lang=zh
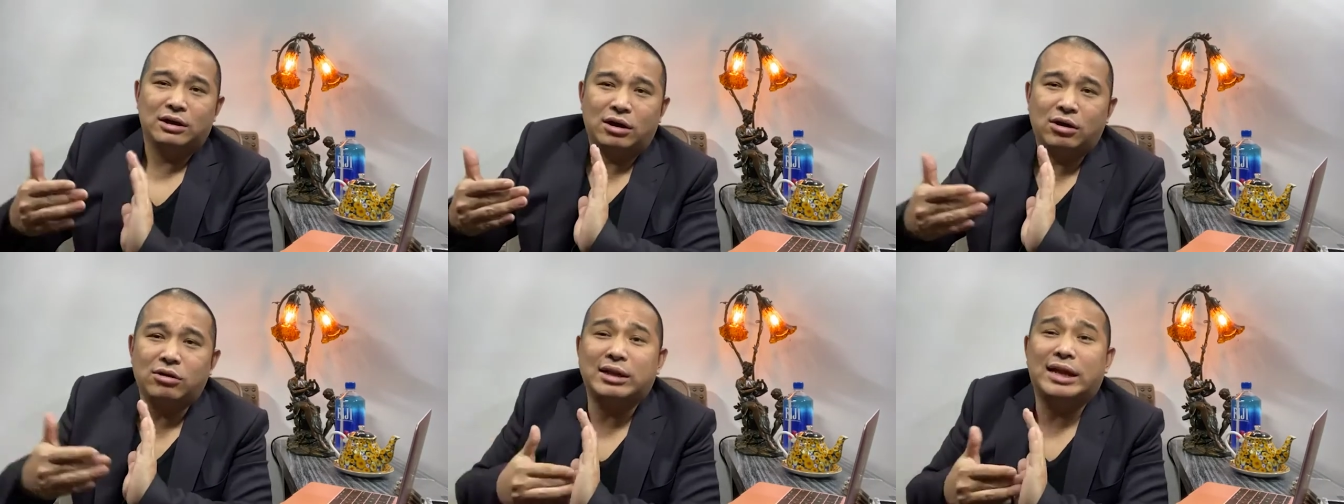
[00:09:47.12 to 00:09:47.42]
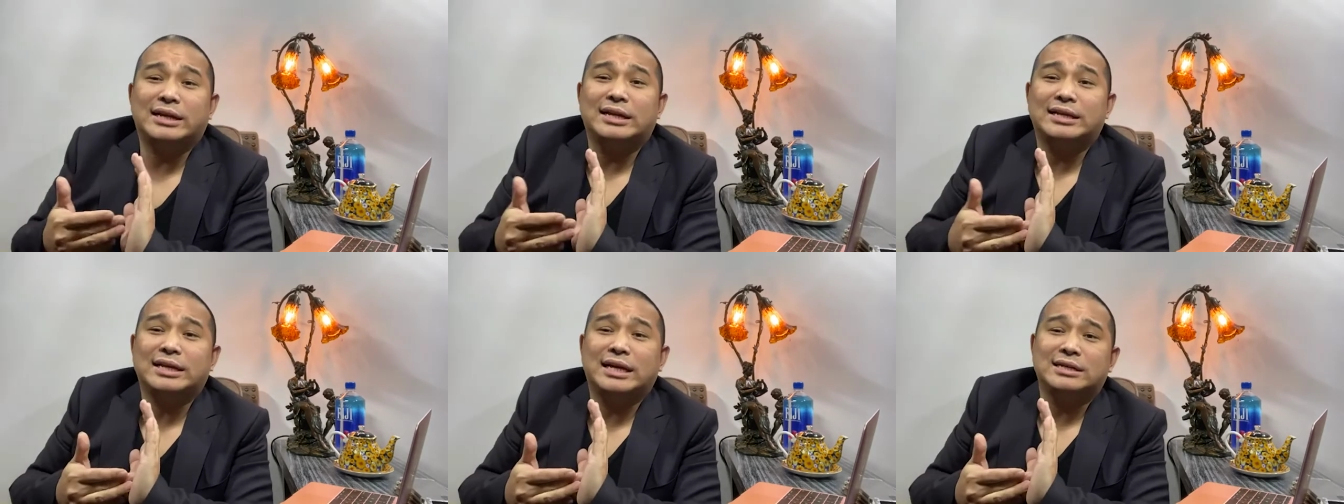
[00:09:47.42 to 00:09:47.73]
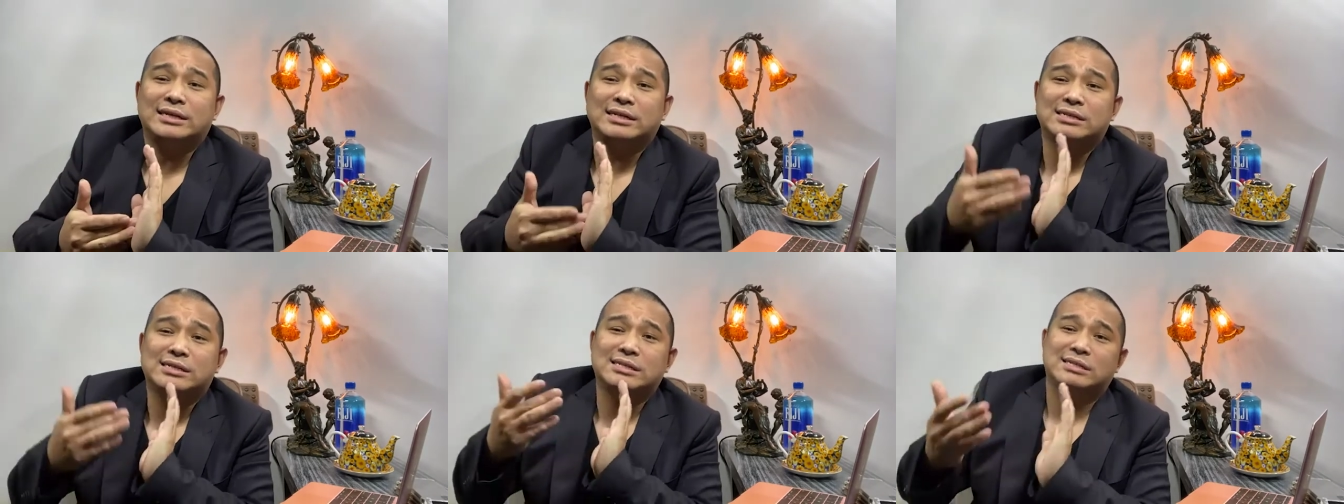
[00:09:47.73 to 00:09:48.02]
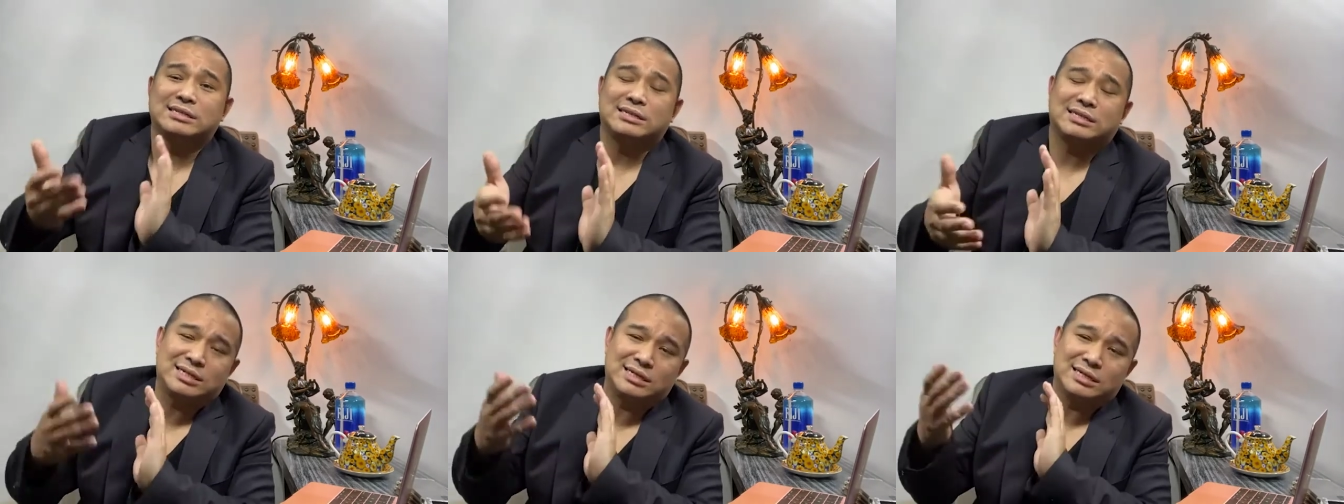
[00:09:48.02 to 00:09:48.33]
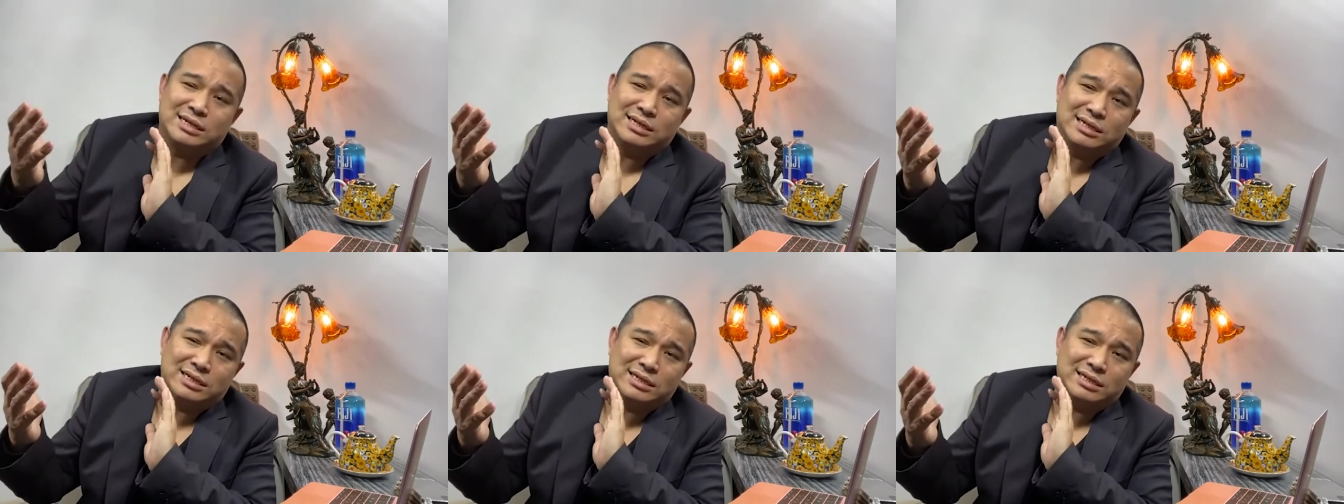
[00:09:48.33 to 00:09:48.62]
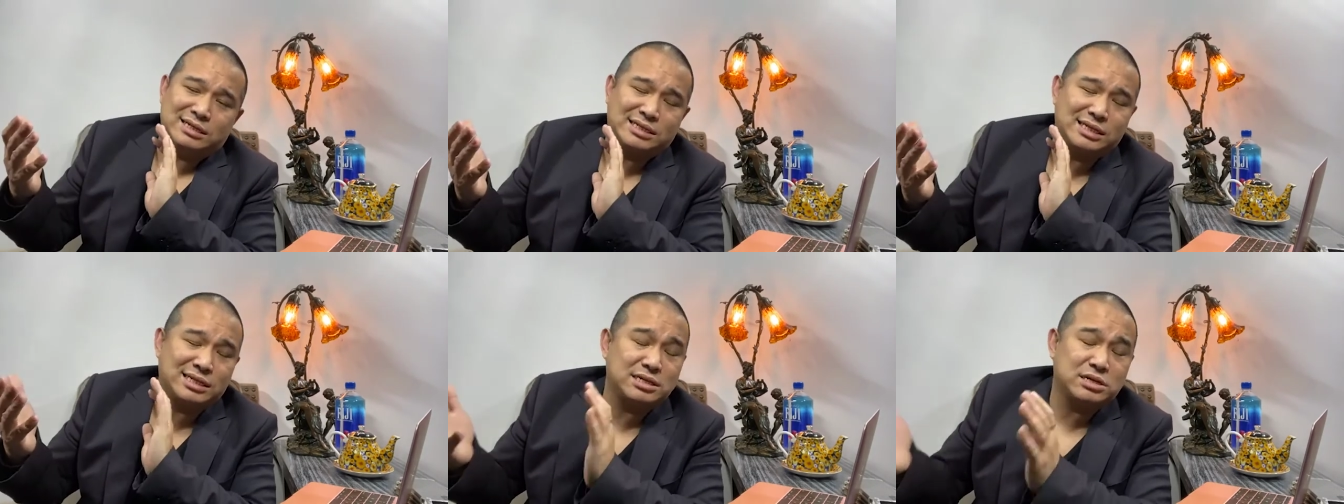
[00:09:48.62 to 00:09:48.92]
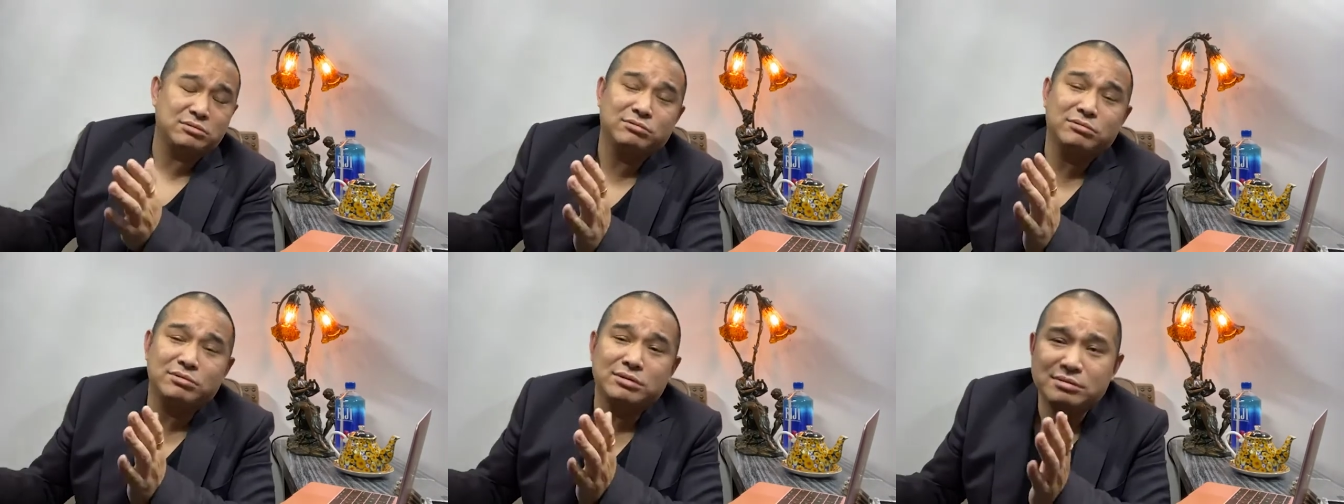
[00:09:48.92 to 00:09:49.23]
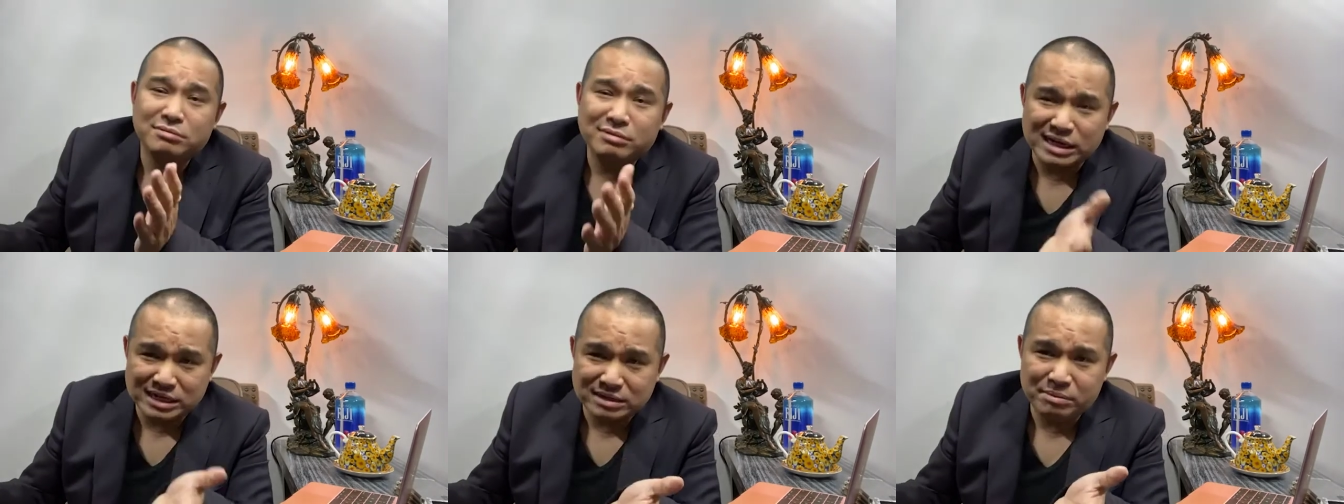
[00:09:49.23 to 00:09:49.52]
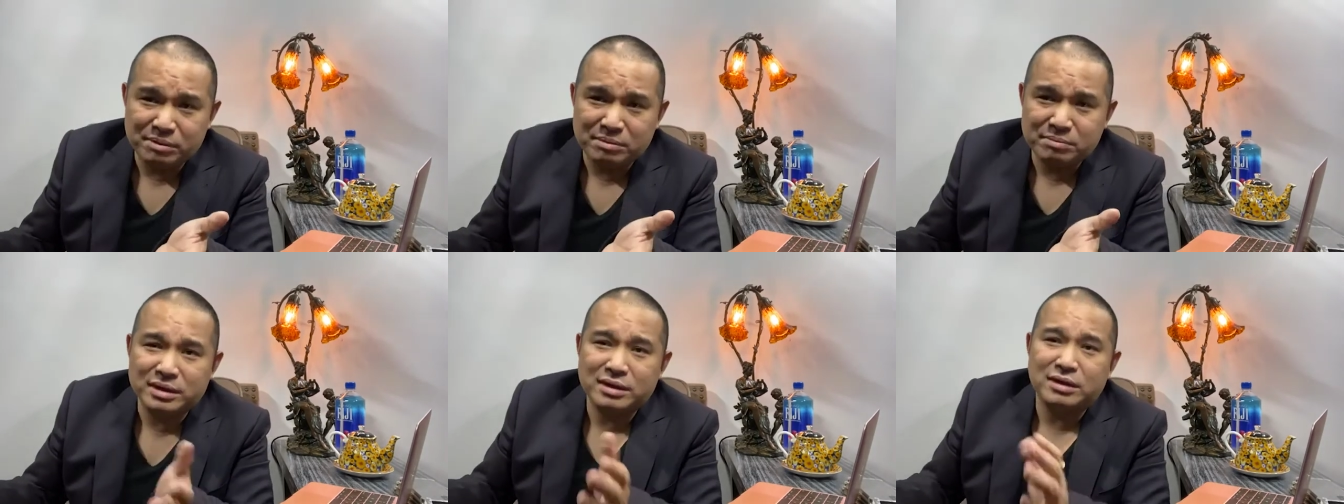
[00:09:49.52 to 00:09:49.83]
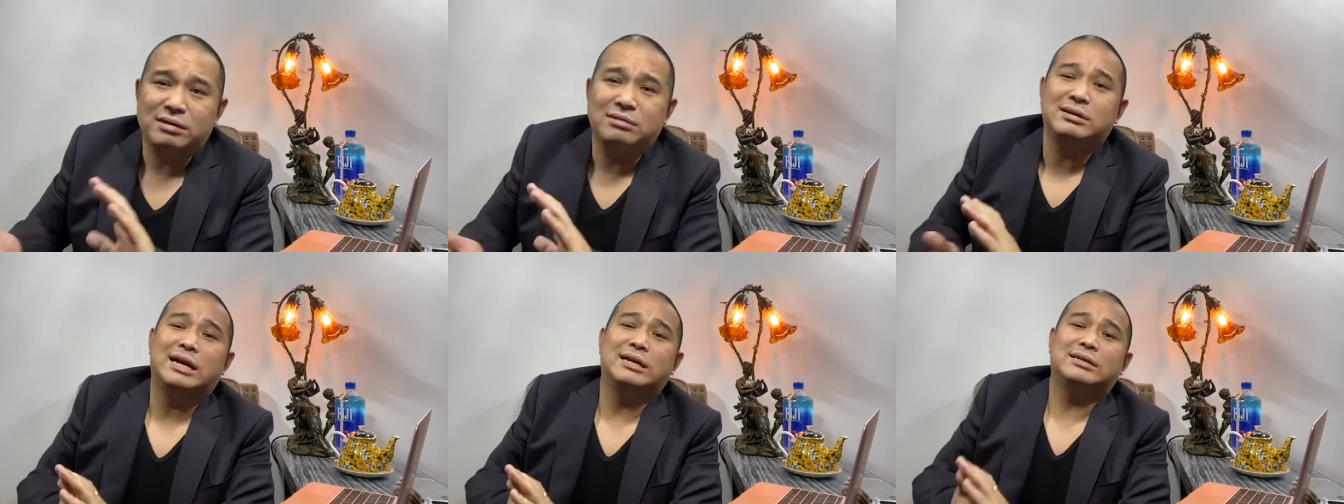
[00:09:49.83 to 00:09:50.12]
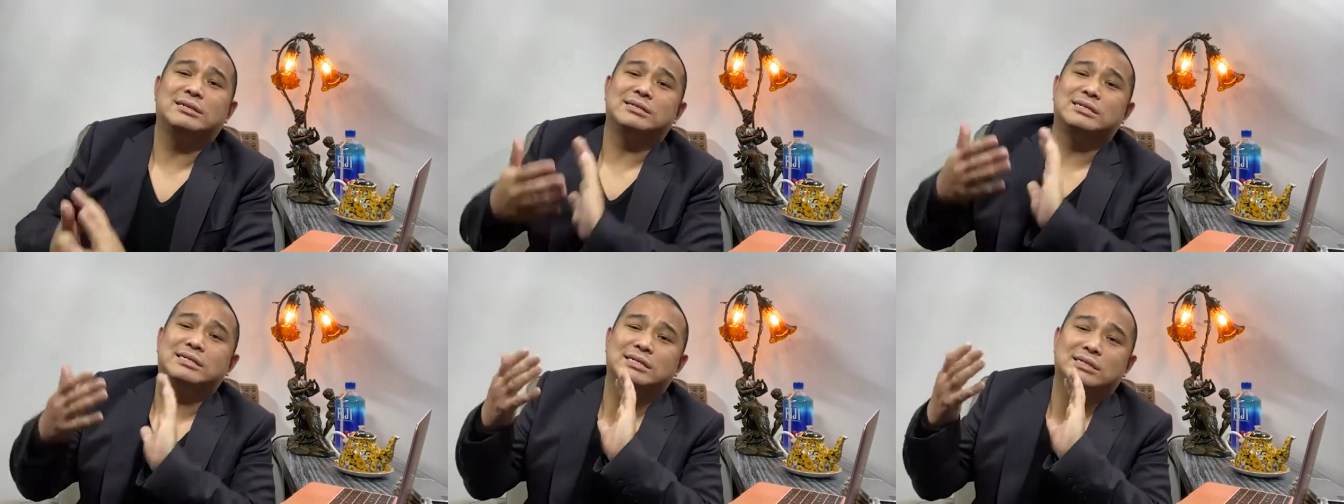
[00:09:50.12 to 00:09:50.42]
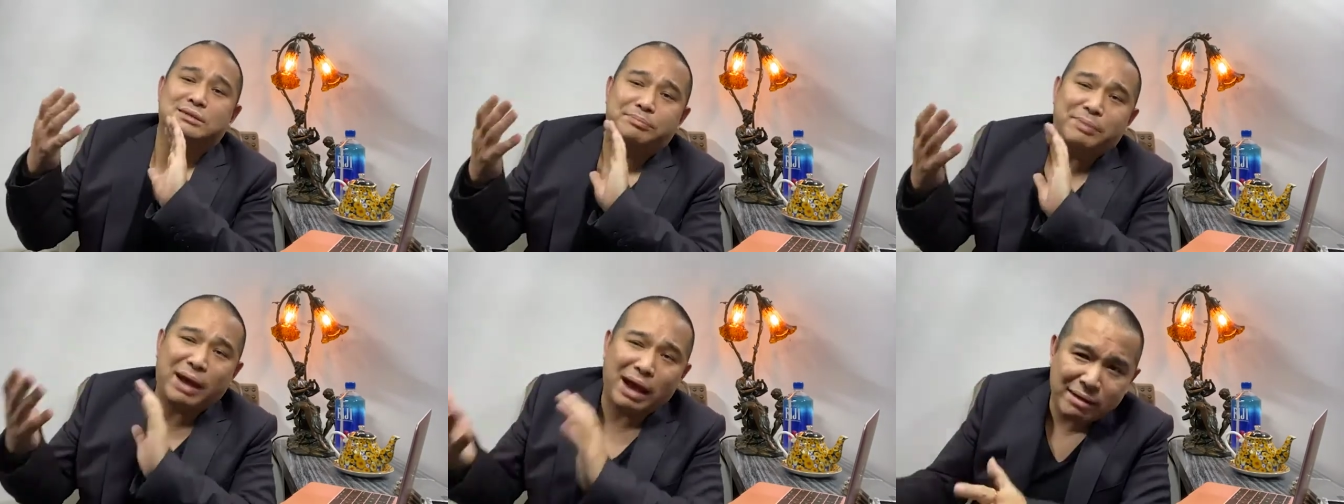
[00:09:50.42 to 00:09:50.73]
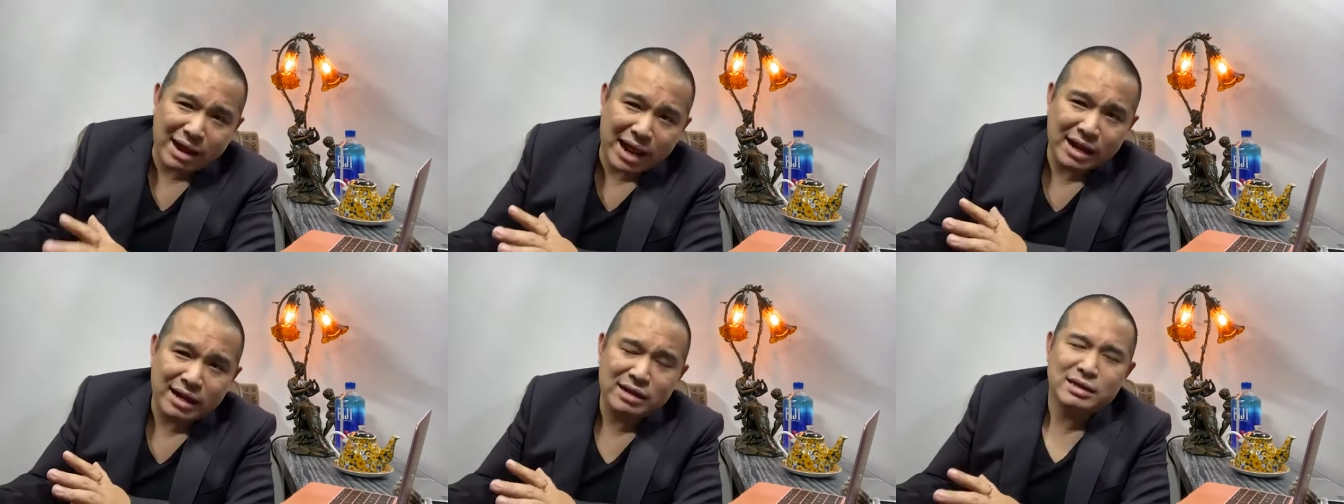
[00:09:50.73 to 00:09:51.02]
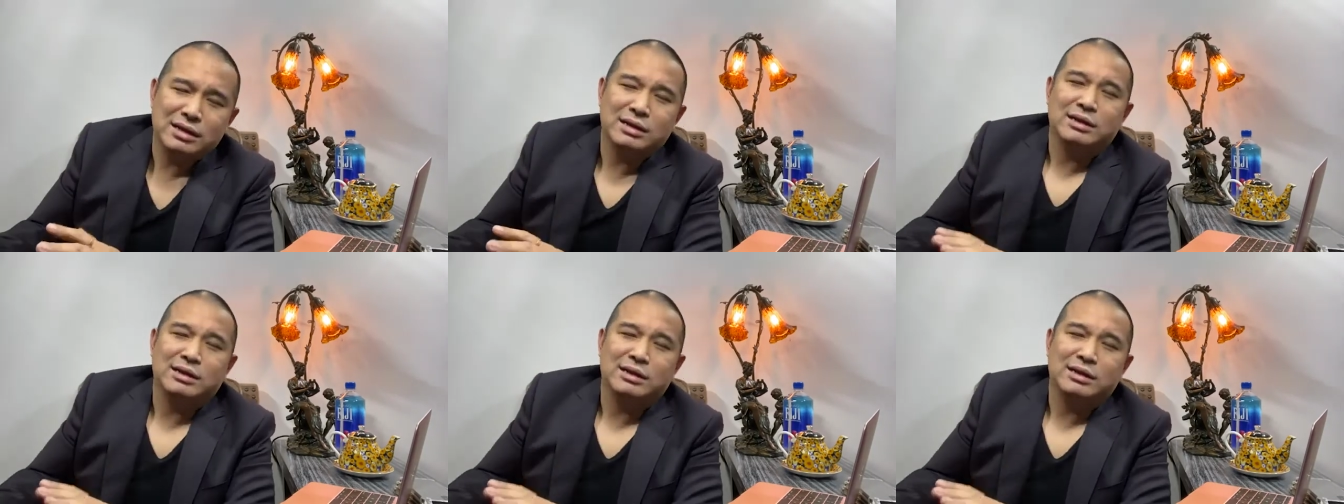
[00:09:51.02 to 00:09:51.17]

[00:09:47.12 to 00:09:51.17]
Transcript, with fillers: 后来的年薪四十四十万人民币，后来是四十八万，